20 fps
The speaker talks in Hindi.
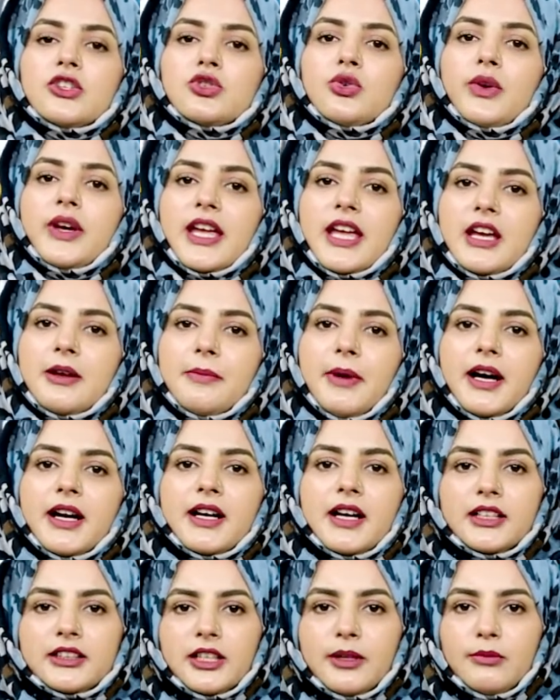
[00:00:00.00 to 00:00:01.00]
जो एक
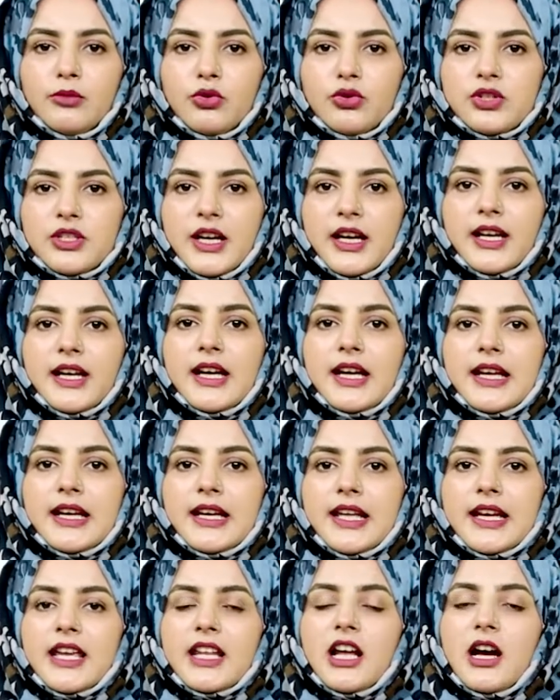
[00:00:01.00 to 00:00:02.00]
बार ख़त्म हो जाए
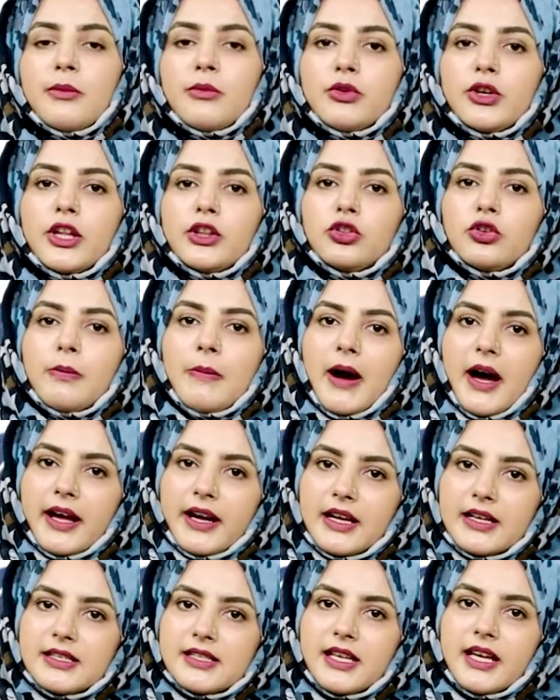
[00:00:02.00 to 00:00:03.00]
लेकिन हम उन्हें
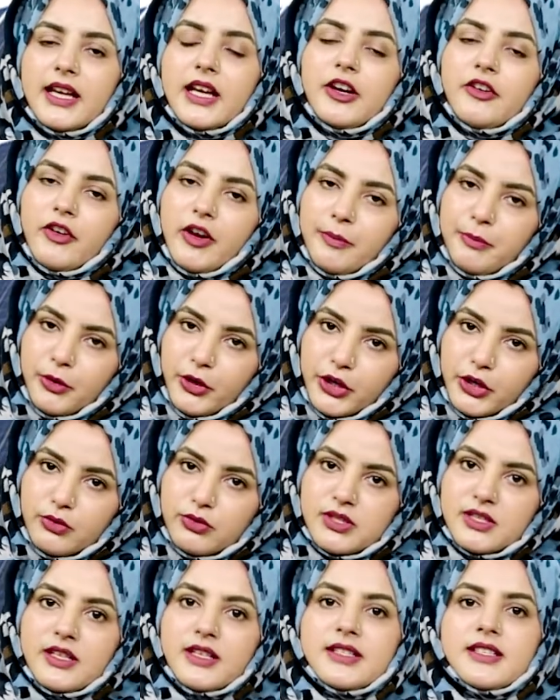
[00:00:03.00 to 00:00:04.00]
दोबारा से
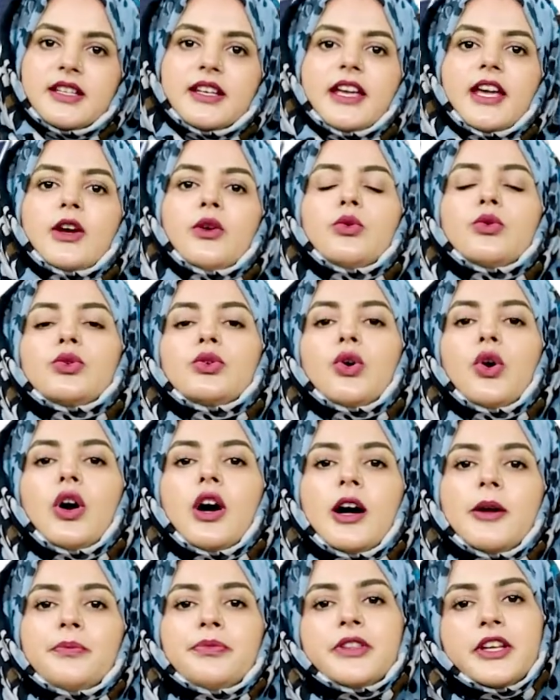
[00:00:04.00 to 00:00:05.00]
रिप्रोड्यूस कर सकें उनको
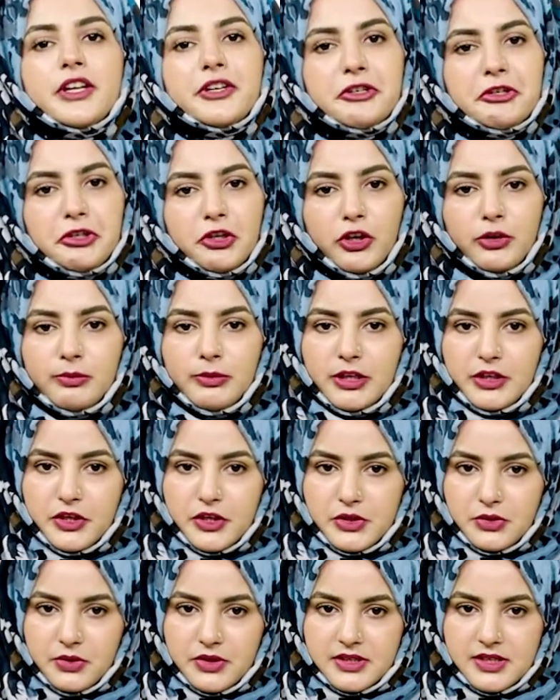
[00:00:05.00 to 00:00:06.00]
हम रिनबल
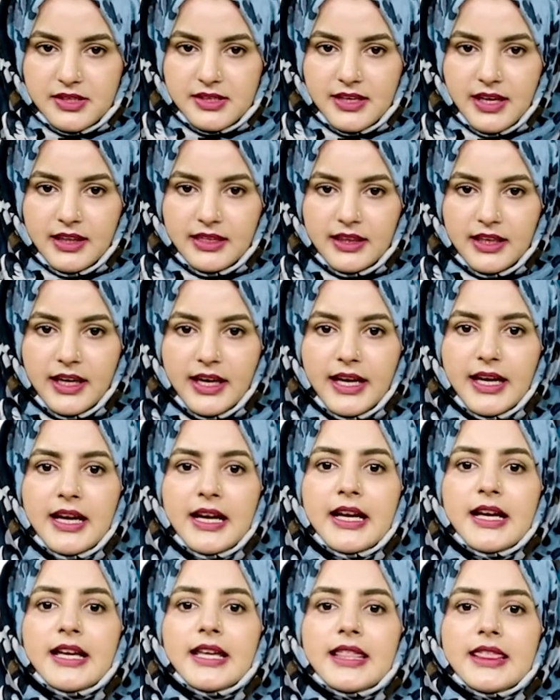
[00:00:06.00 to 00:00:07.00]
रिसोर्सेज कहते हैं
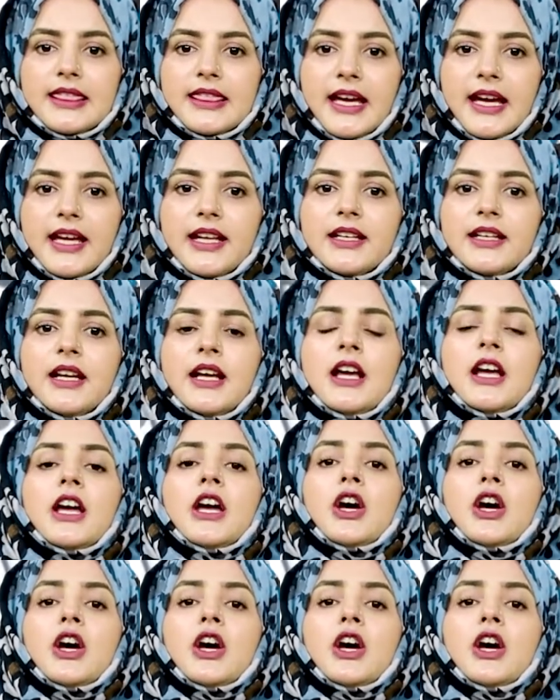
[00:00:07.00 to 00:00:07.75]
देन